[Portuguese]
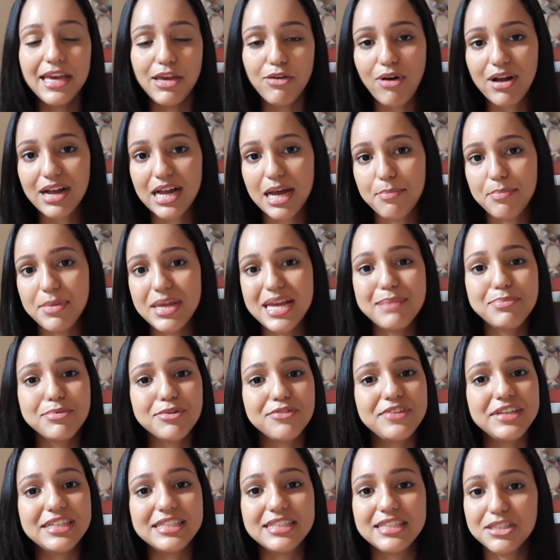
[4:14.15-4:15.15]
Eu acabei
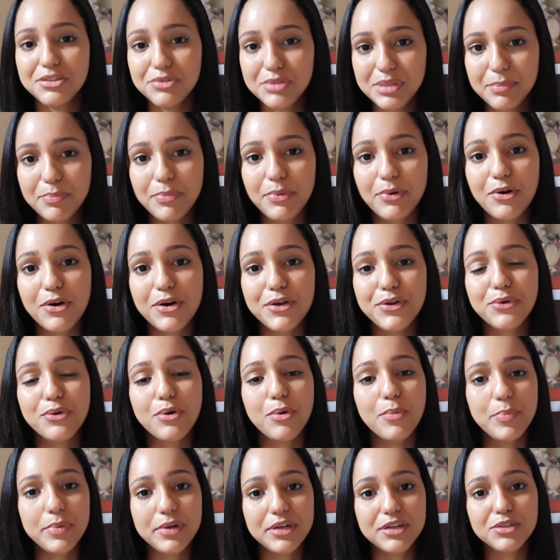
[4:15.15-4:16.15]
aproveitando o empório,
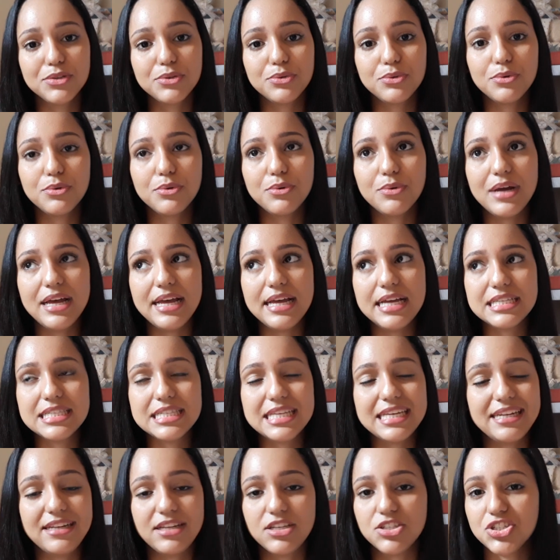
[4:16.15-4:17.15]
comprando é,
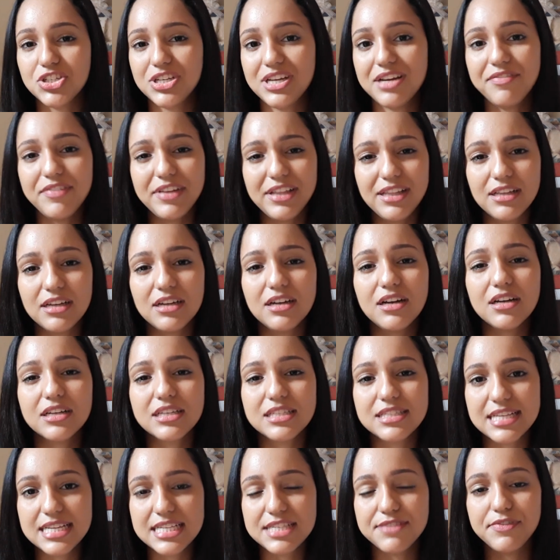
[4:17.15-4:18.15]
cereja e avelã, que
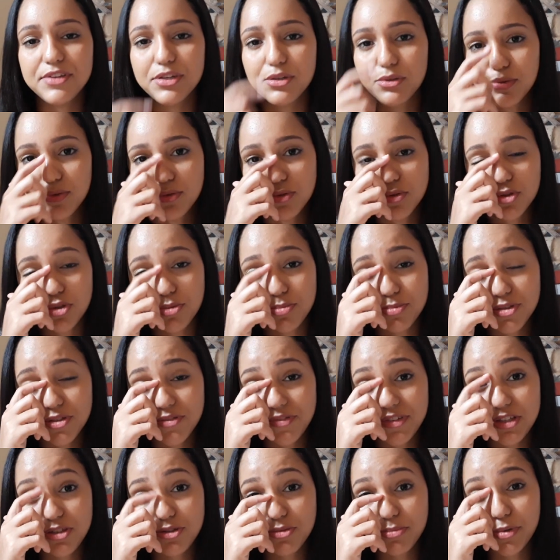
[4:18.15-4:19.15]
vocês viram nos últimos
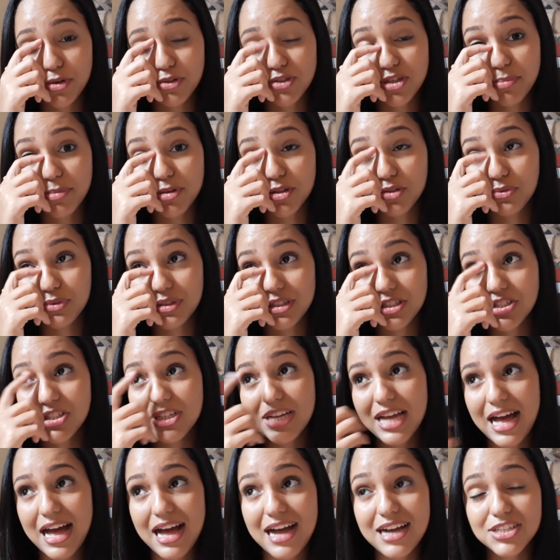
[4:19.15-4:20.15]
vídeos meu de abertura de
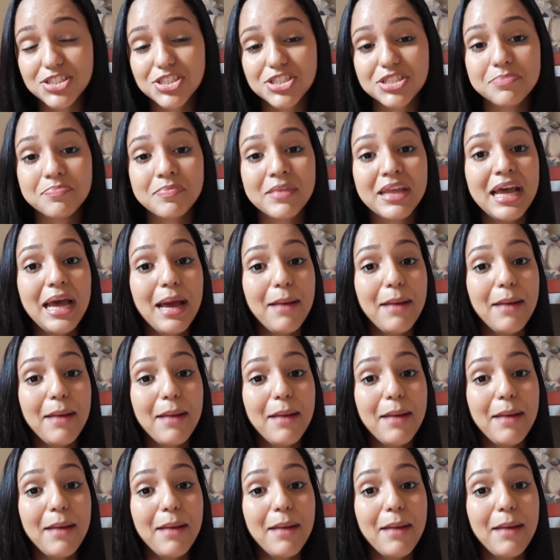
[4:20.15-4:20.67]
caixa.